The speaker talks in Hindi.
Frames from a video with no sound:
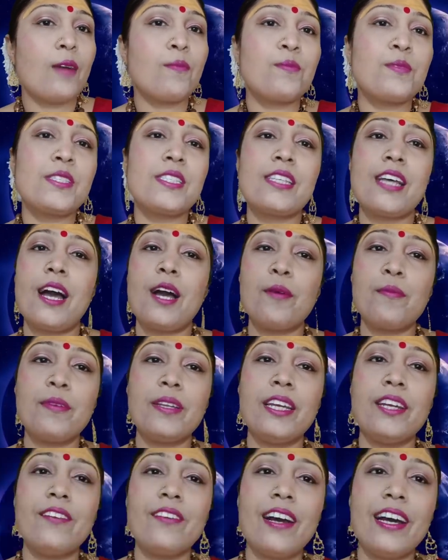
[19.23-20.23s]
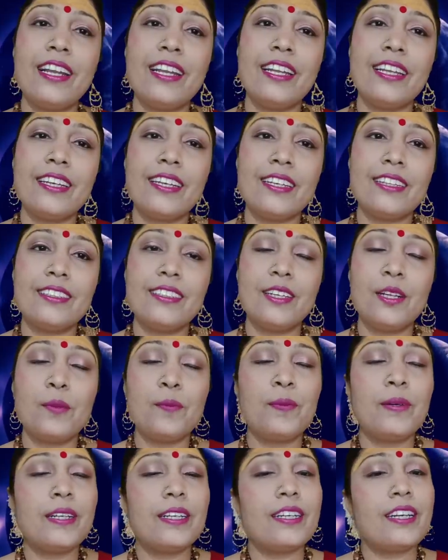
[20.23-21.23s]
आप सामने वाले के दिल
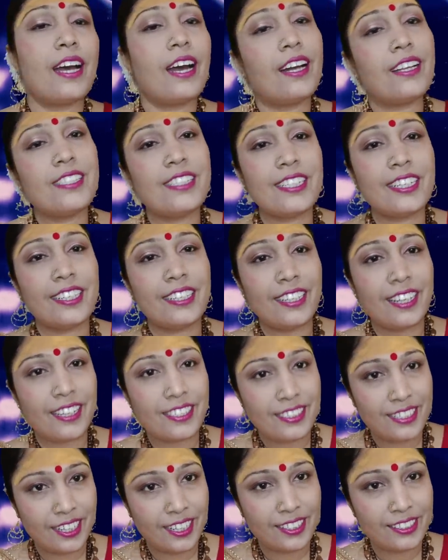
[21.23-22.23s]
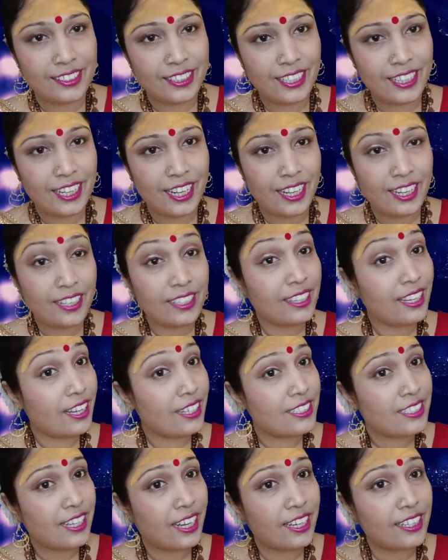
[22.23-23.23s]
पर राज करना चाहती हैं
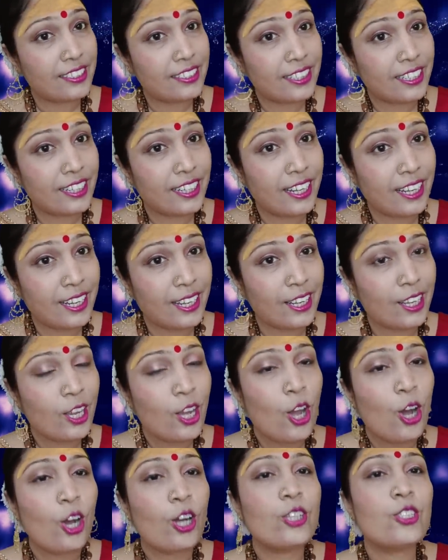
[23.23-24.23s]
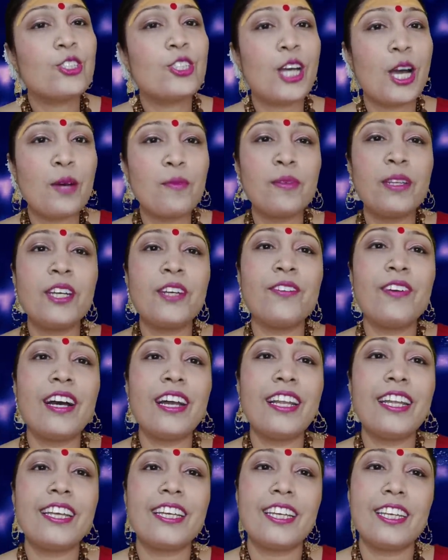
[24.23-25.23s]
या चाहते हैं और सामने
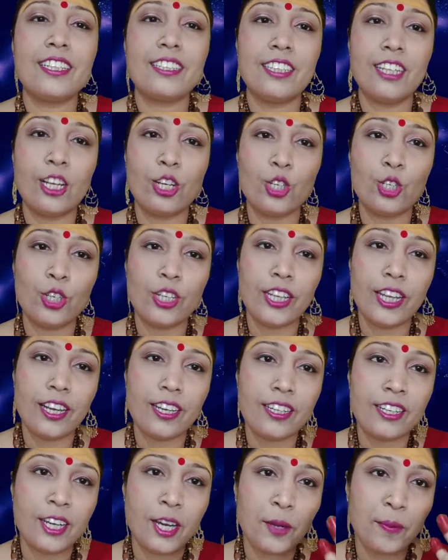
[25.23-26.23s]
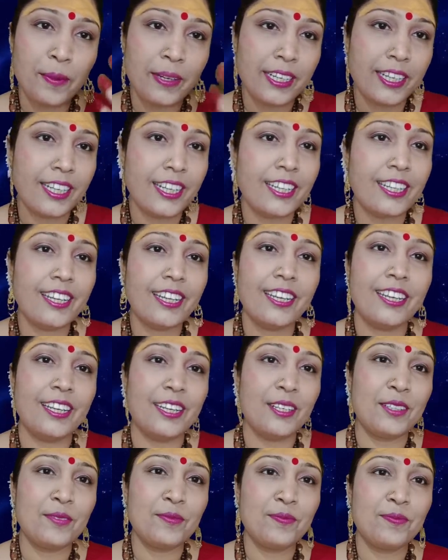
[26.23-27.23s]
वाले के दिल को यह खबर ही
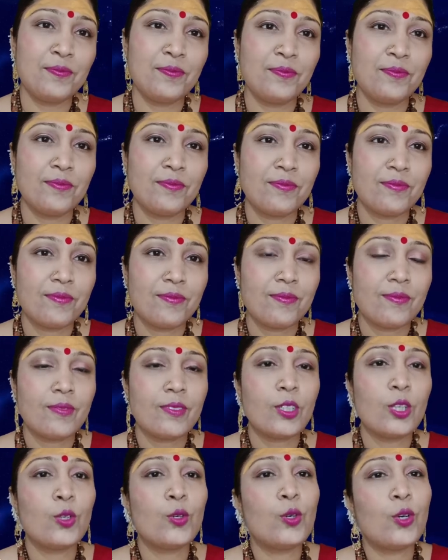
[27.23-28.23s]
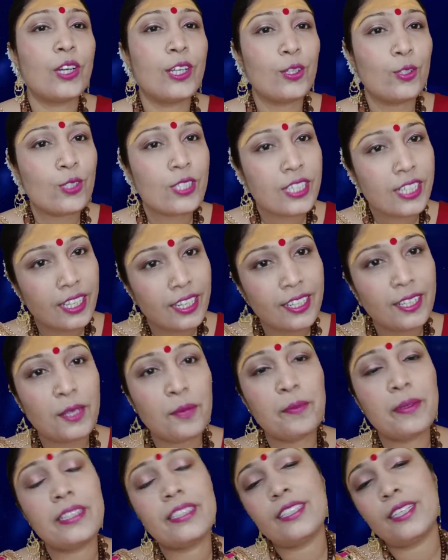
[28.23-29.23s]
नहीं कि कोई उसके
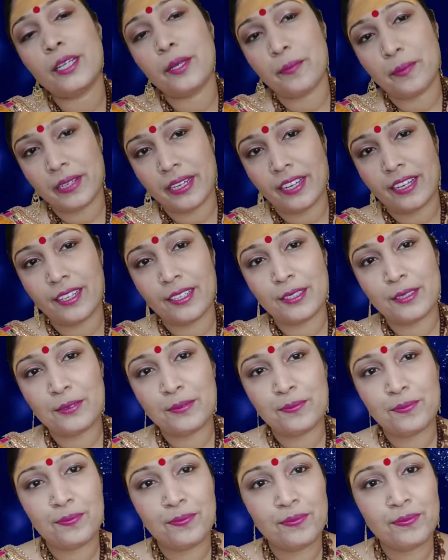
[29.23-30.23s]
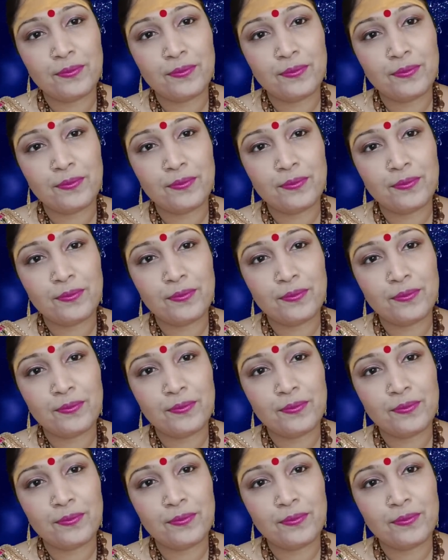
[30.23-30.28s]
लिए भी तड़प रहा है